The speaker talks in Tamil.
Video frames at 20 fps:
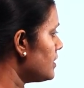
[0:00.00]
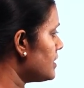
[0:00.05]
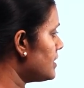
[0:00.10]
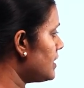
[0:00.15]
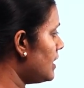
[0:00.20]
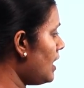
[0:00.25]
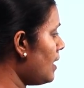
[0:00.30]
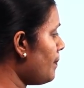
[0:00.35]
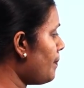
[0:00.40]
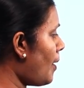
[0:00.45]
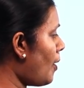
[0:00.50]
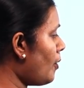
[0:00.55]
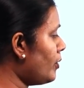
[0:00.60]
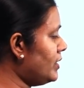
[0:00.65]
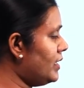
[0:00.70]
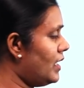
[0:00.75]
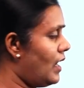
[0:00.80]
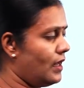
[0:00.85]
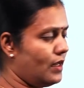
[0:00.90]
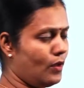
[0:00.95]
சில
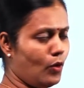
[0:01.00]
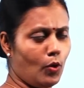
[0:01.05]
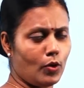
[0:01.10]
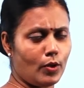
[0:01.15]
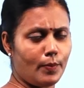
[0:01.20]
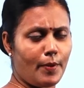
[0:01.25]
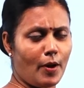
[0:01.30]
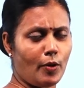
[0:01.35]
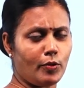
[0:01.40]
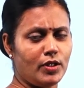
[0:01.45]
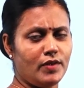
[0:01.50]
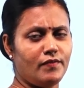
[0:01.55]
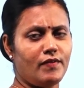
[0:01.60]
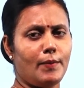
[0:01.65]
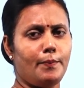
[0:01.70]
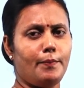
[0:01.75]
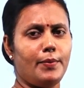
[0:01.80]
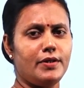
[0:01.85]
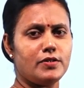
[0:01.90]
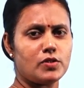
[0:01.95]
பகுதியான ஒரு பகுதி
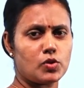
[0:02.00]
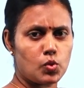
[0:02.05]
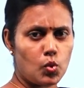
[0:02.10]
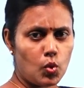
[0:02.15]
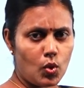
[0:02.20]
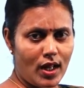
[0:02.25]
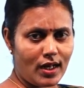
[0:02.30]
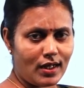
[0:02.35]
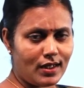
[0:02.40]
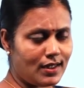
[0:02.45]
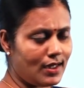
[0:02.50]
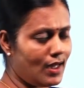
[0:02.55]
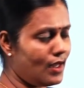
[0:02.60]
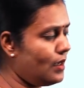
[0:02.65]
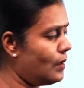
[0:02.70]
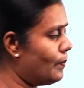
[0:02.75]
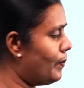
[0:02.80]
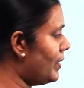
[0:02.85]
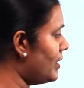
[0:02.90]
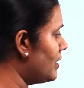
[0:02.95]
வெப்பம் சூழலுக்கு
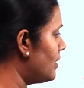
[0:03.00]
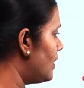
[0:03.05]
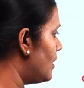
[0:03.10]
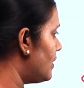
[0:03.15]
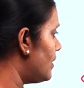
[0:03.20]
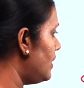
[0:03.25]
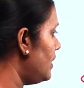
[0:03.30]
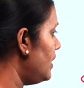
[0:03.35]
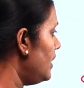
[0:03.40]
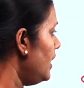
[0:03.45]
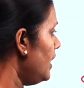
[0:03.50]
இழக்கப்படுகின்றது